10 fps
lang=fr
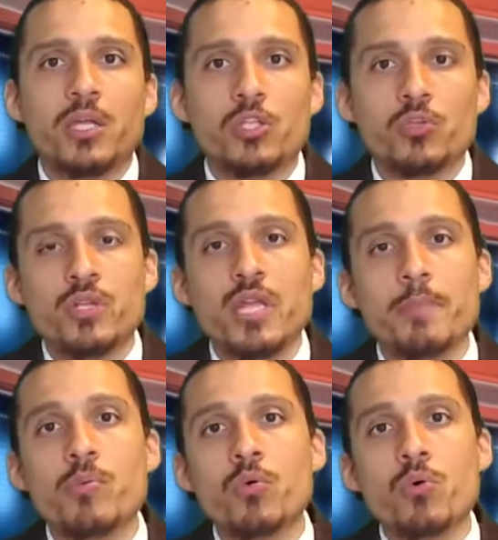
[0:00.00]
donné
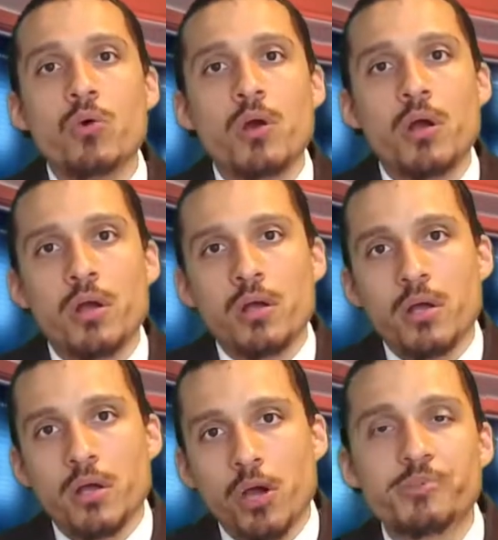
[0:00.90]
pour
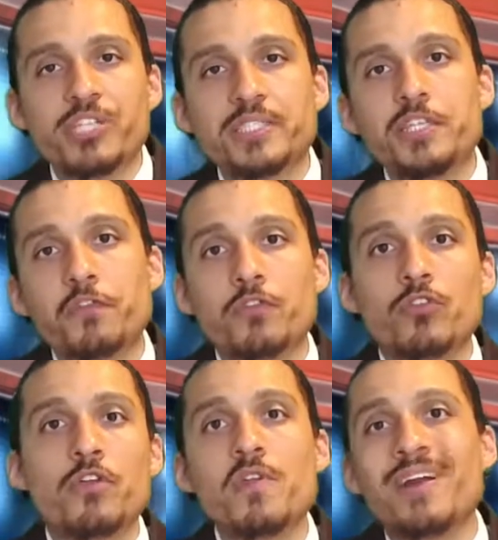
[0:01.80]
objectif de
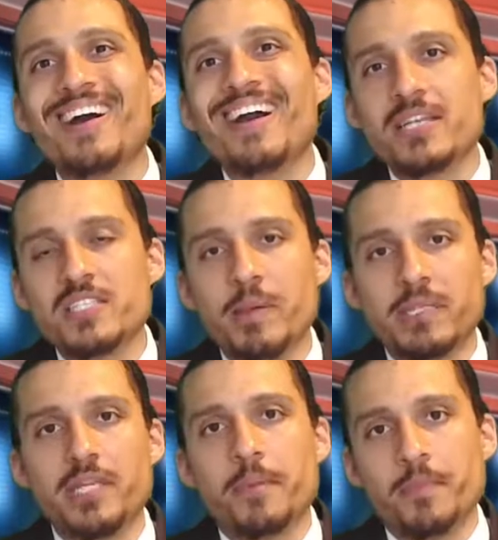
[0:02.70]
faire
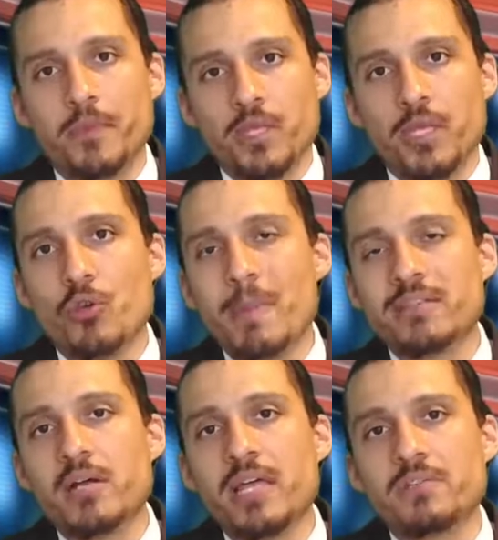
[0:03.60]
respecter et de
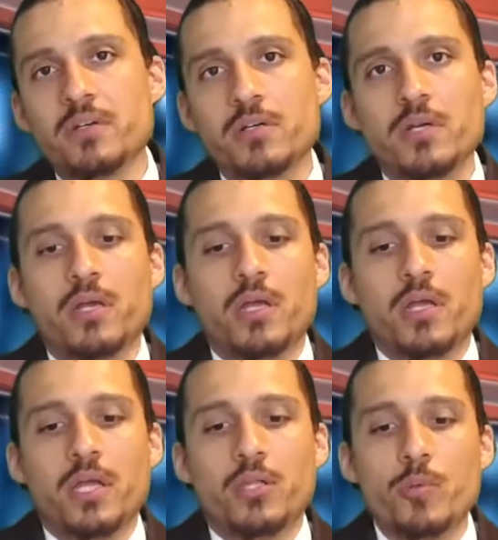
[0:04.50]
mettre en avant
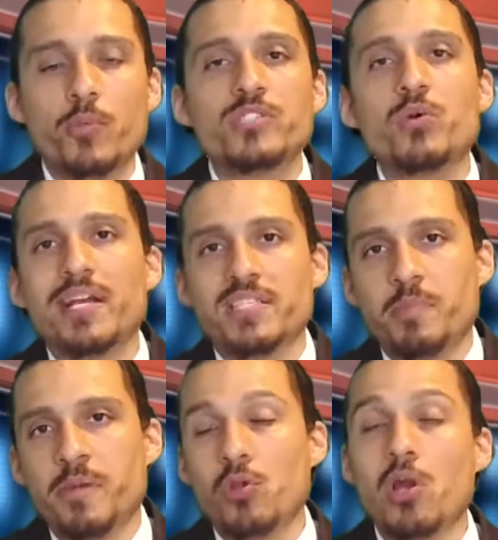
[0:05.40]
et de pousser au
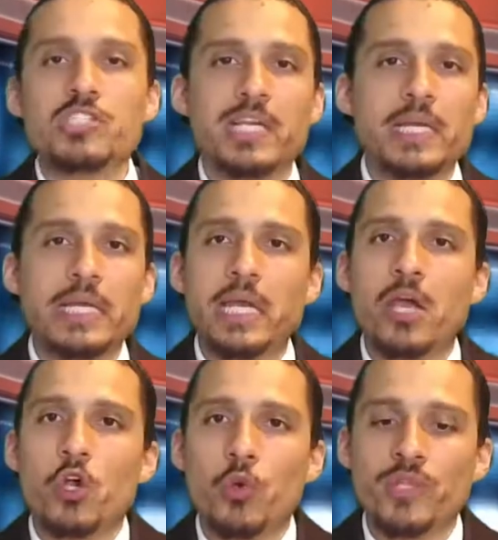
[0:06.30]
respect de l'encyclique
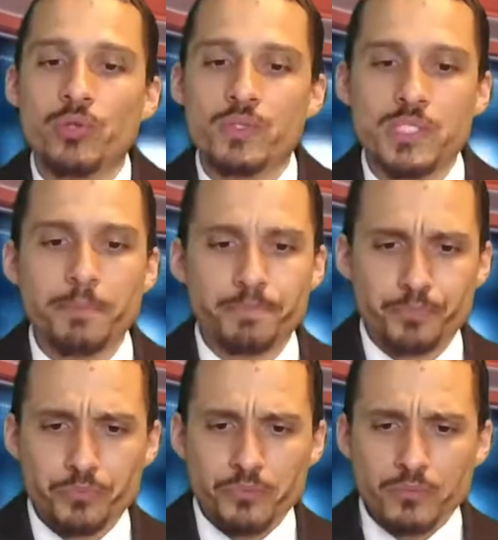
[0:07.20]
Laudato Si.
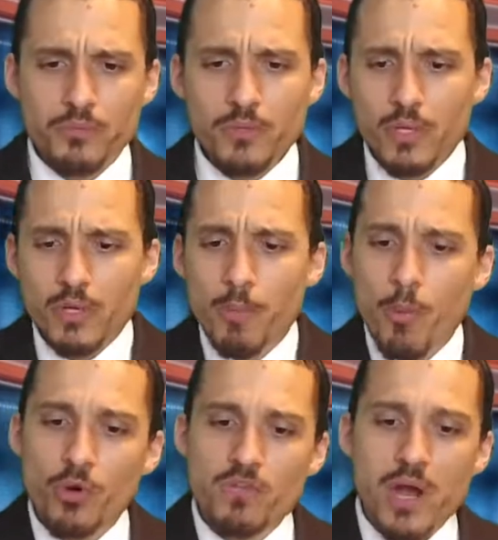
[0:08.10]
Comme on
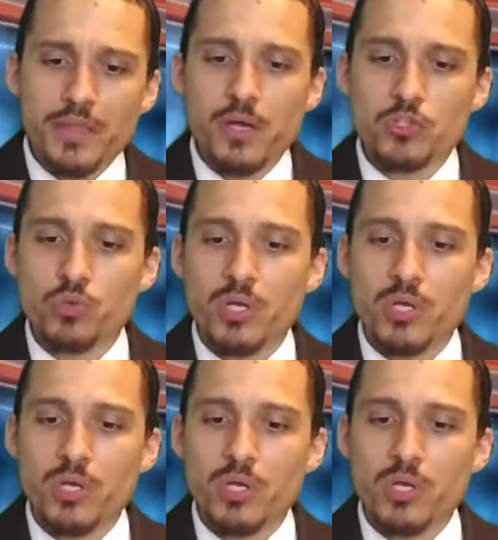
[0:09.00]
peut le voir dans son